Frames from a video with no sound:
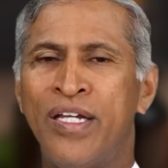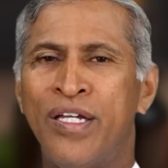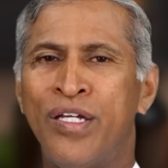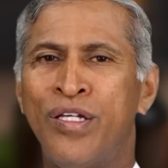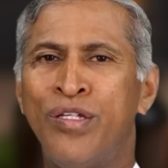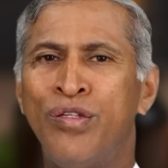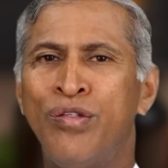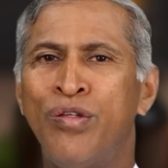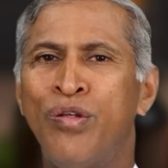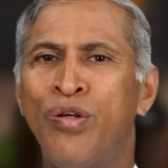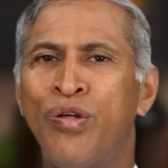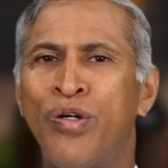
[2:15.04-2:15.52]

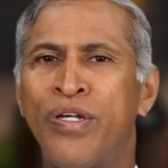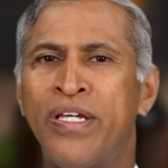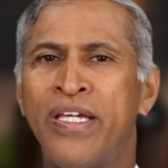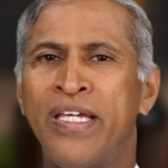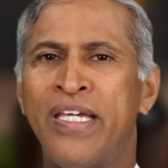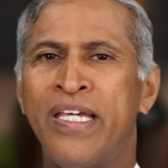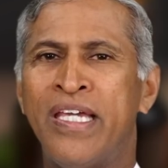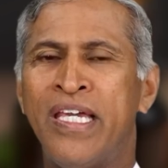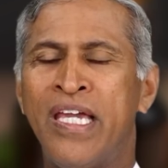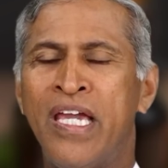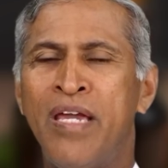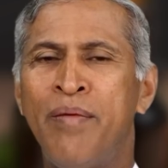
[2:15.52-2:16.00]
ఇందులో
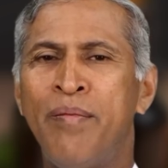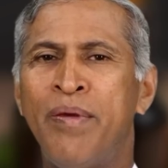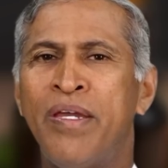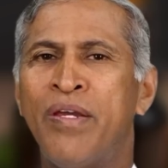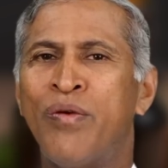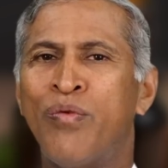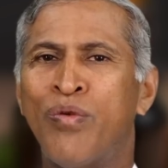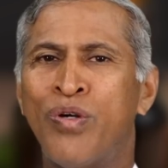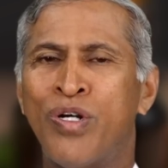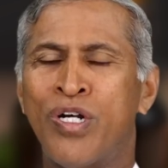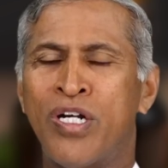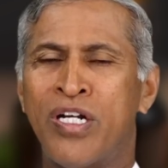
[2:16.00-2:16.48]
ఏమి
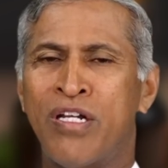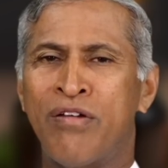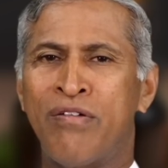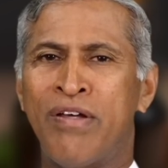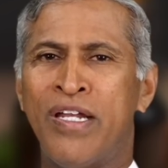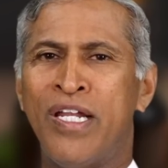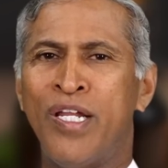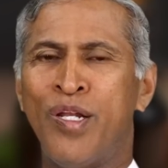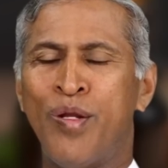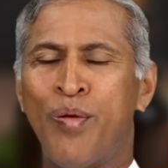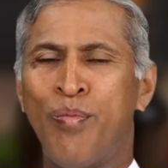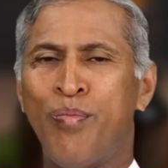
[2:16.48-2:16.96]
ఉండటం
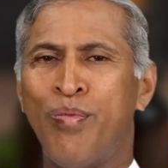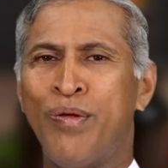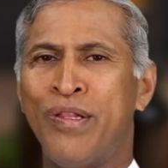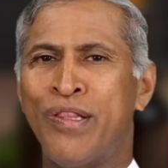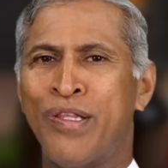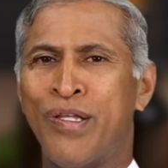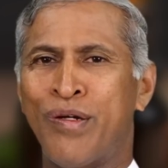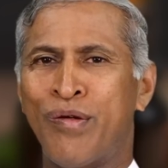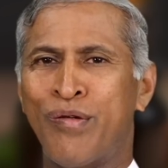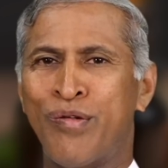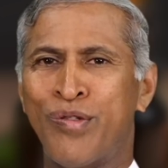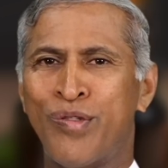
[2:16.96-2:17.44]
వల్ల నొప్పులు
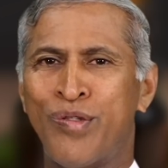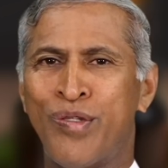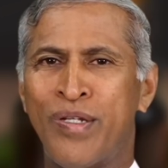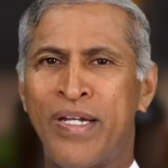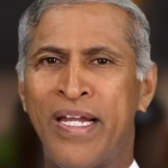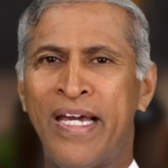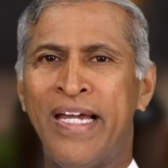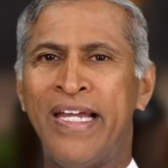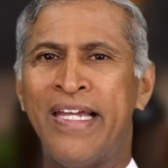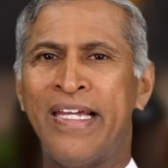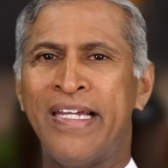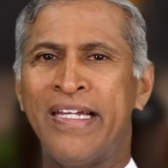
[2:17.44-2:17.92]

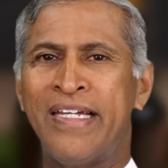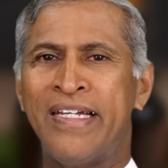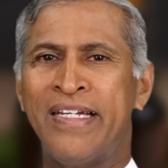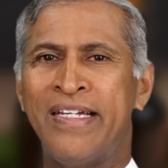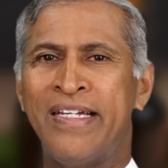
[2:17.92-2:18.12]
తగ్గుతున్నాయి